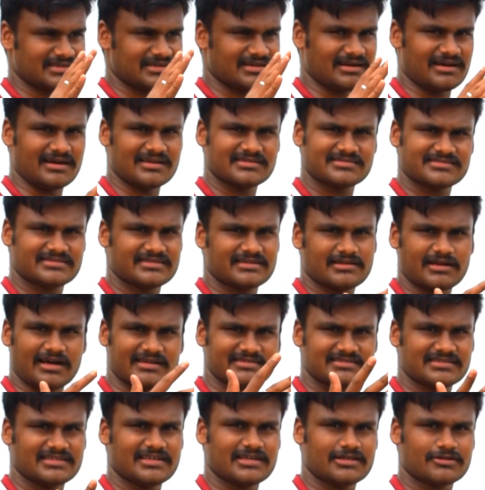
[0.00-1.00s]
காஸ்ட்
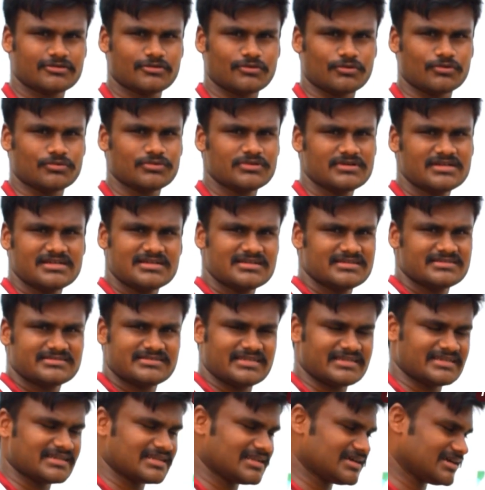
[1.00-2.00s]
காஸ்ட்லியாக இருக்கும்
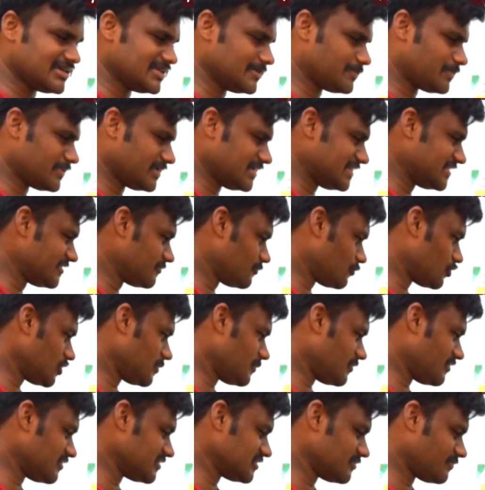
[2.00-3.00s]
சரிங்களா இப்போ இது
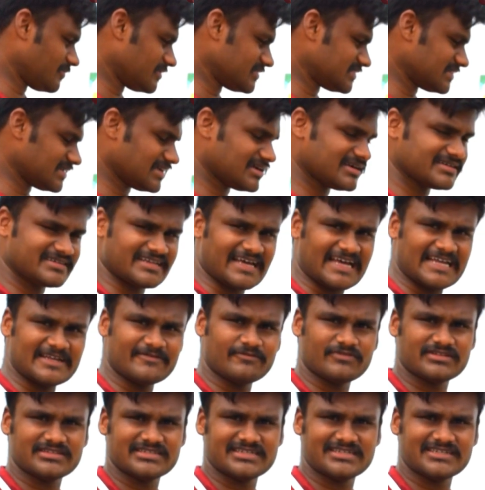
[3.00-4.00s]
மூலமாக வந்து பார்த்திங்கன்னா டைம்
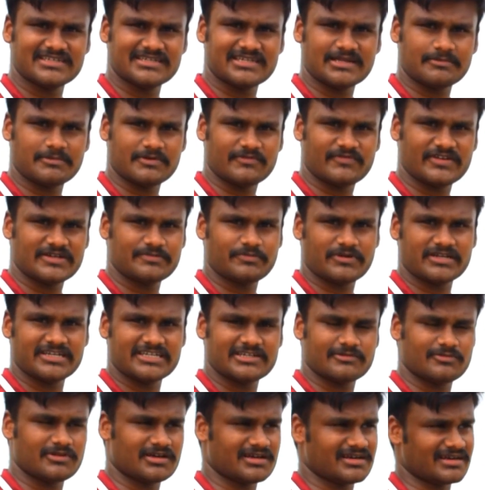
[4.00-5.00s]
வந்துட்டு நம்ம ஃபிட்
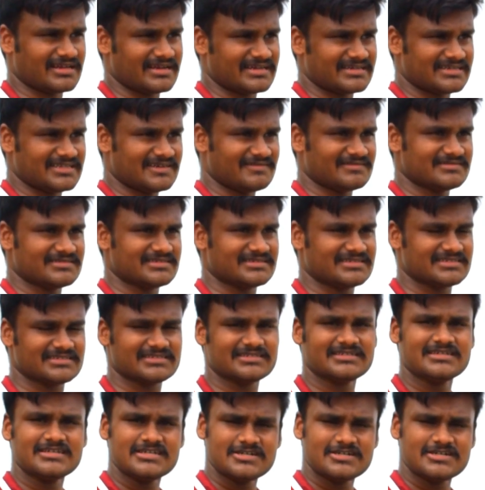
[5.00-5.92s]
பண்ணிட்டோம்னா கரெக்டாக வந்துட்டு